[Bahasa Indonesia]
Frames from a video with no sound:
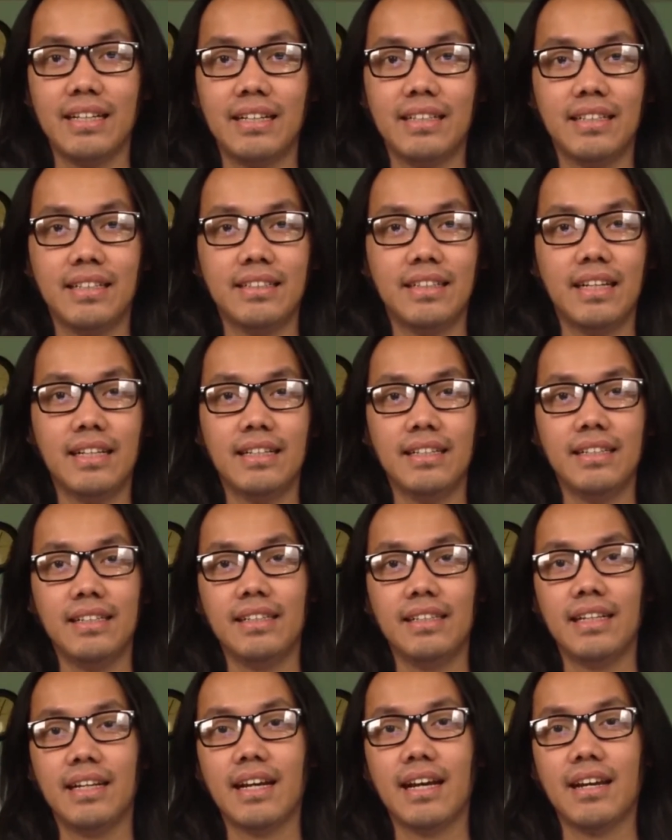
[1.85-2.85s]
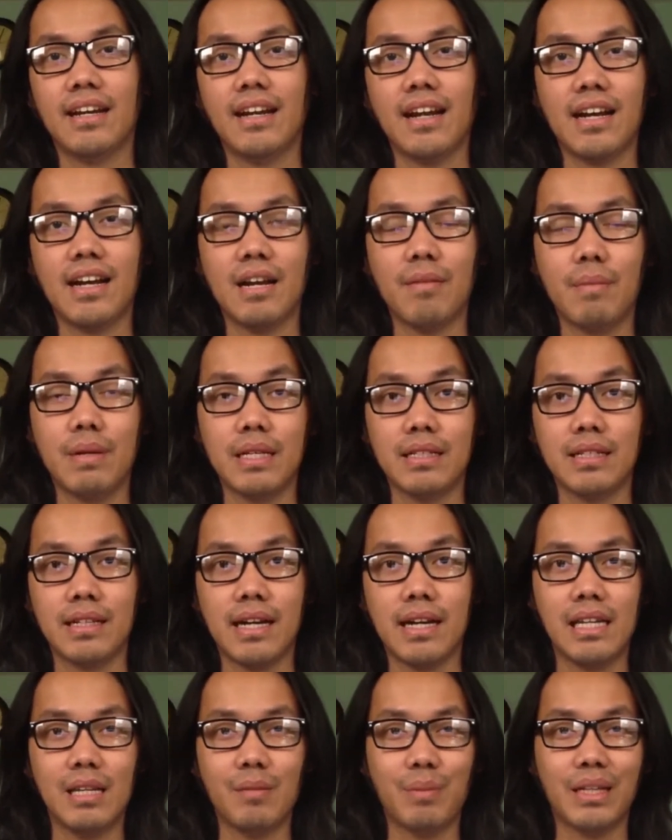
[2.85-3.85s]
Jadi dikarenakan banyak
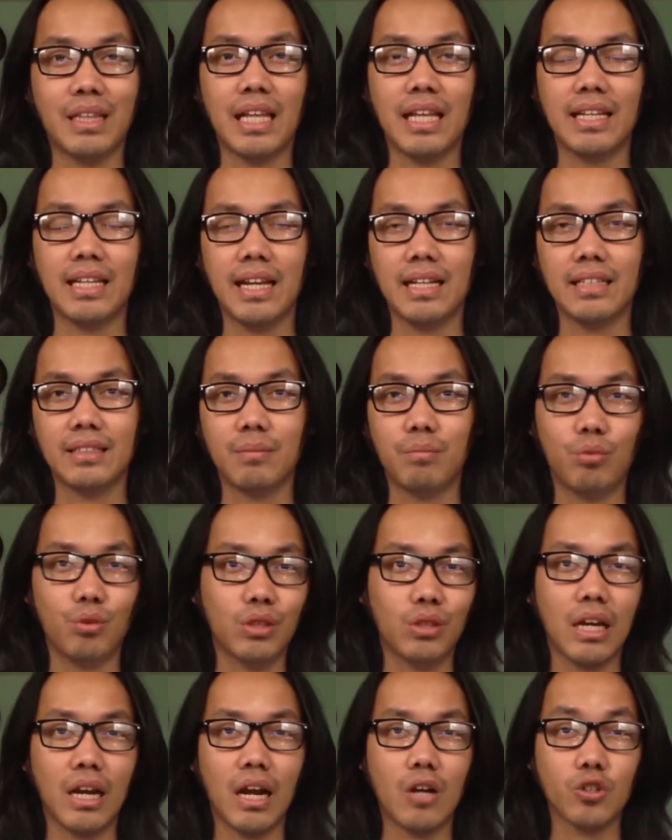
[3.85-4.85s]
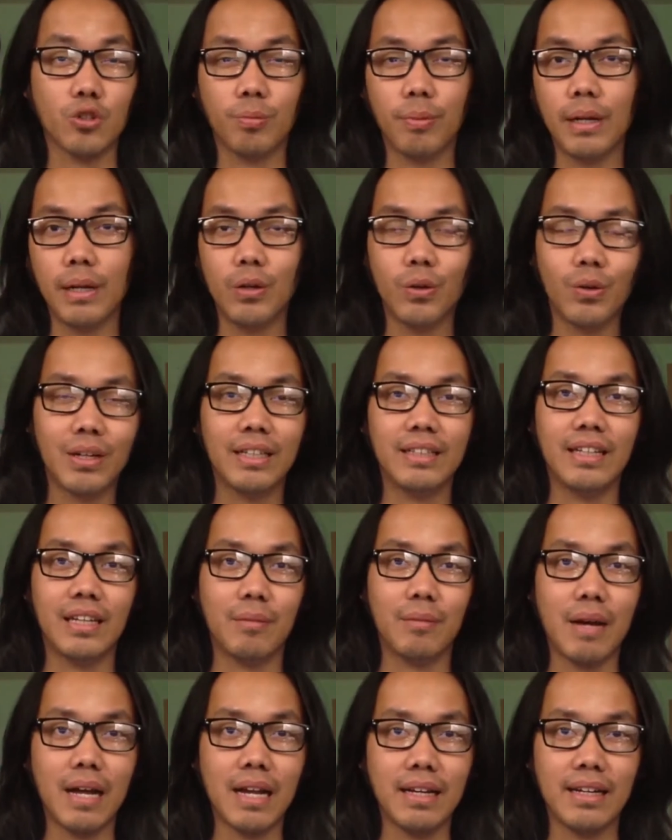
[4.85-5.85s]
sekali pertanyaan seputar Ausbildung di
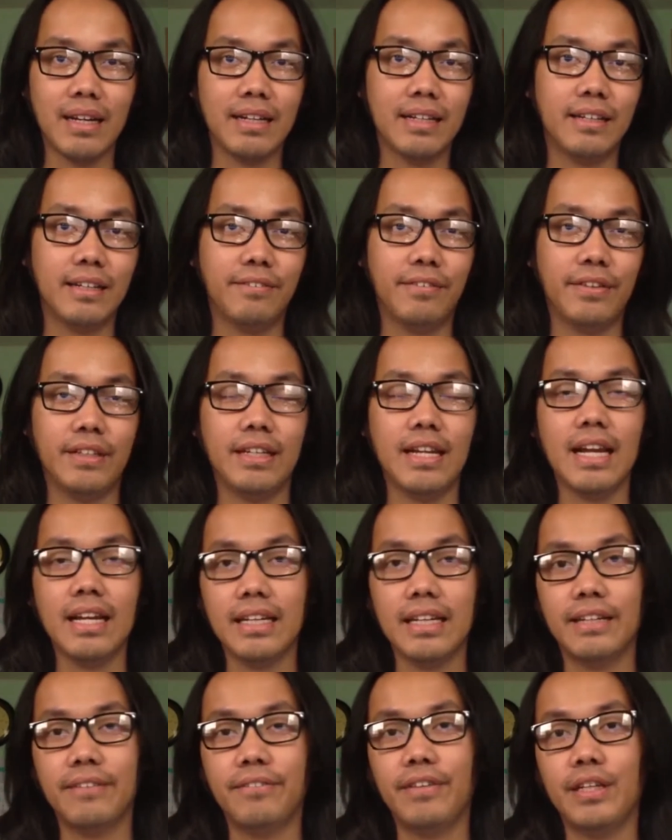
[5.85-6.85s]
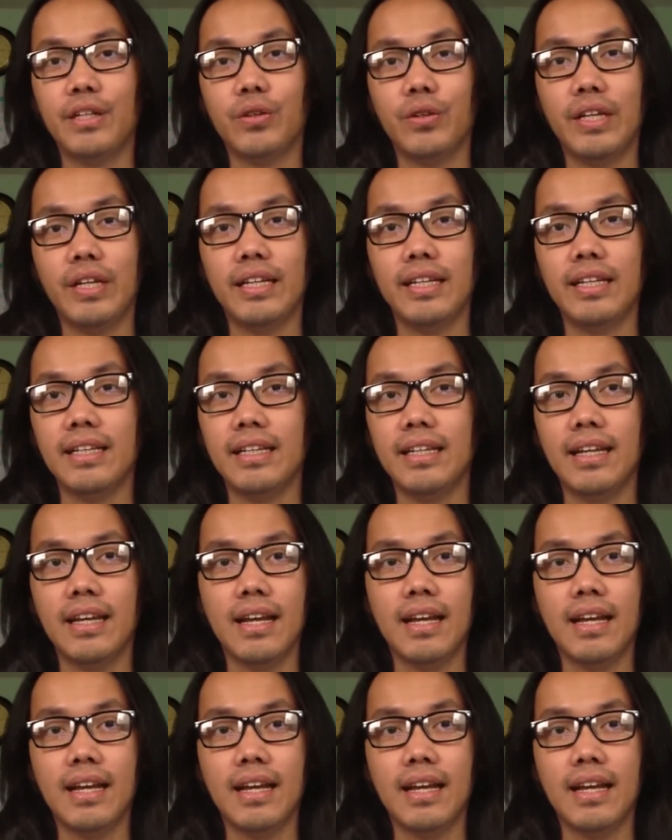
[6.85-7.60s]
Jerman Dan di, dan di video ini